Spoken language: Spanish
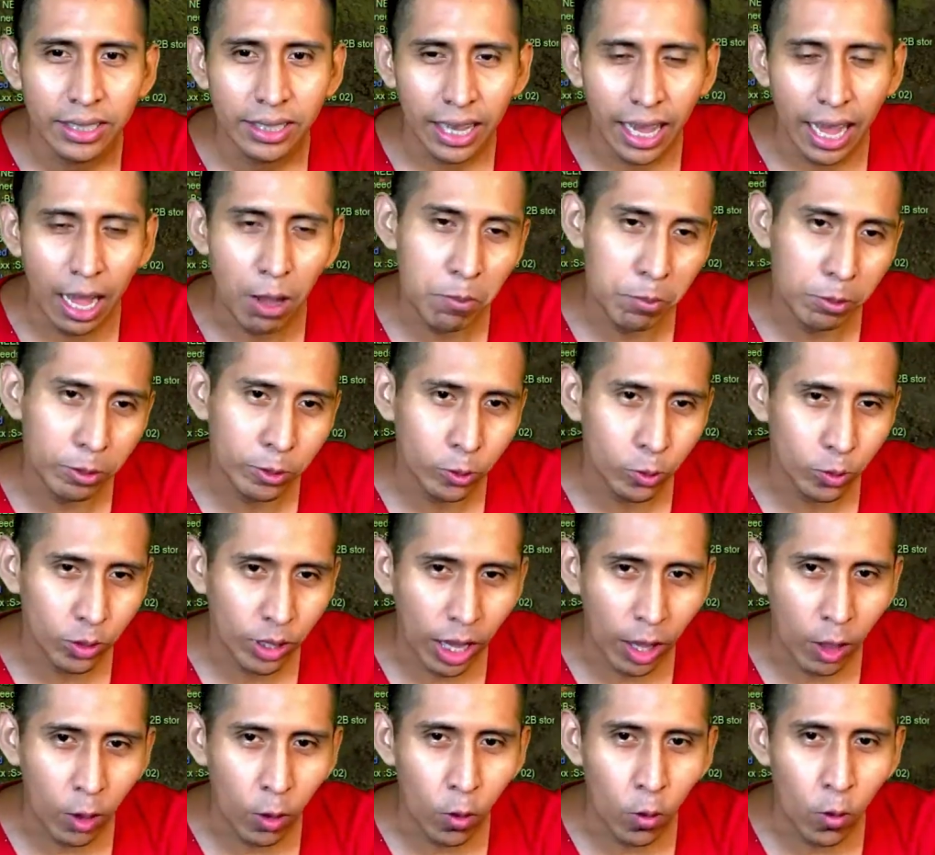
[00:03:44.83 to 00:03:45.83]
ya hemos
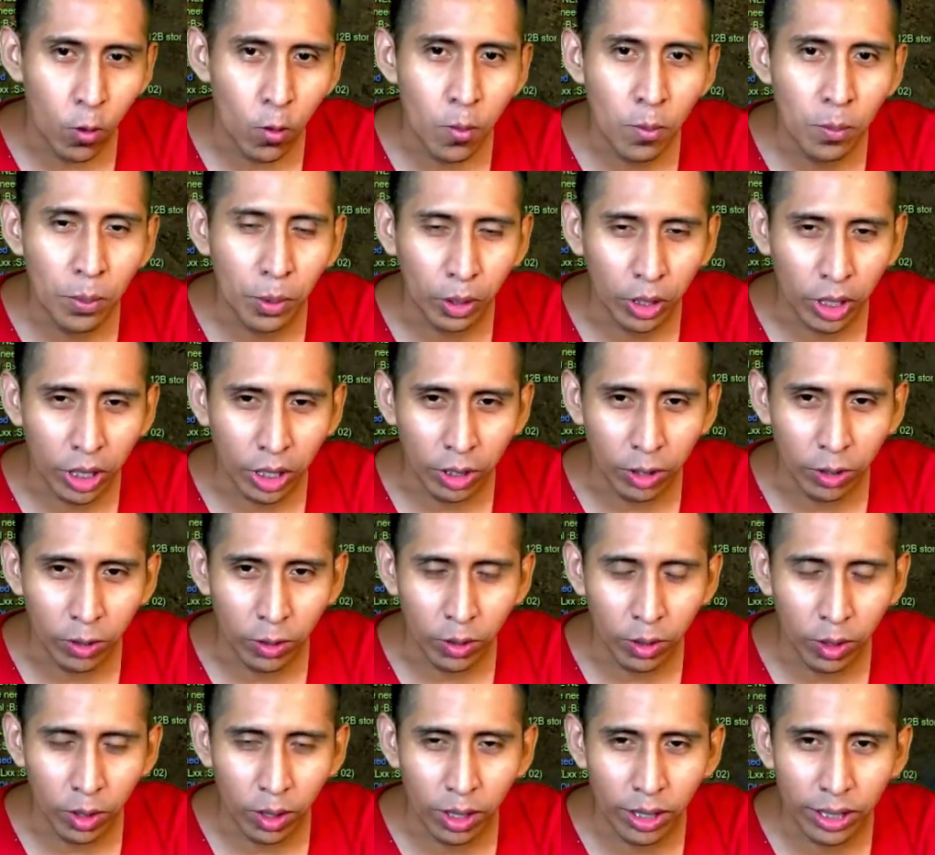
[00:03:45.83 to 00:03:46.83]
juntado un
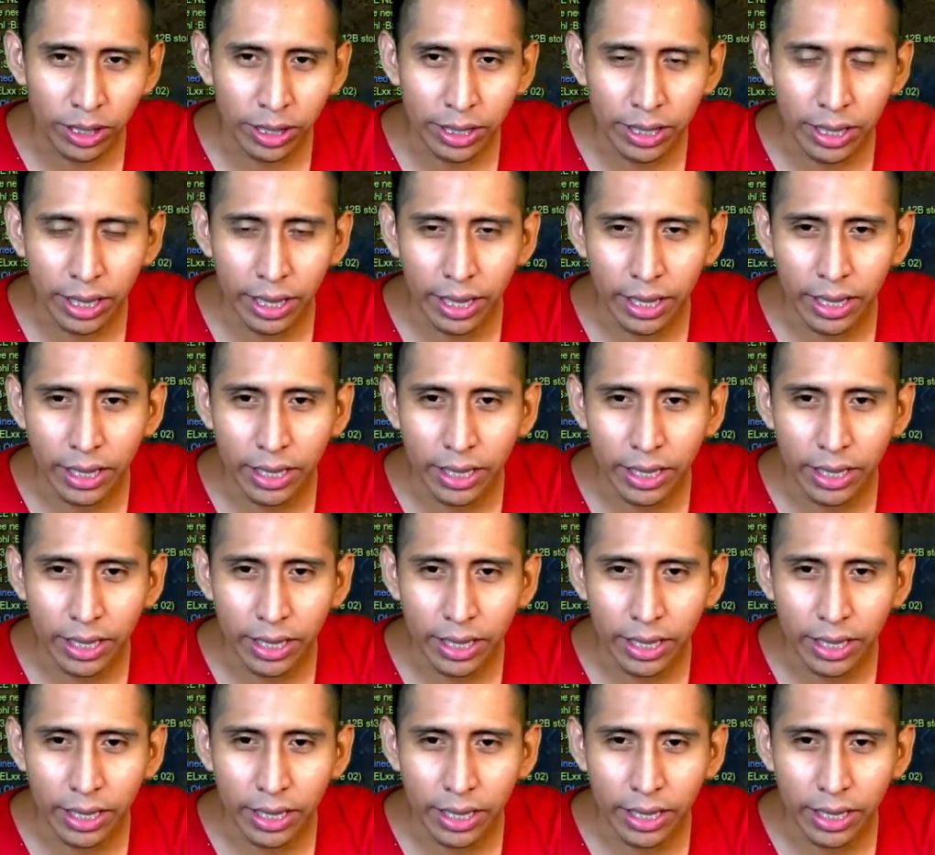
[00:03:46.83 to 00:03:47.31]
poquito de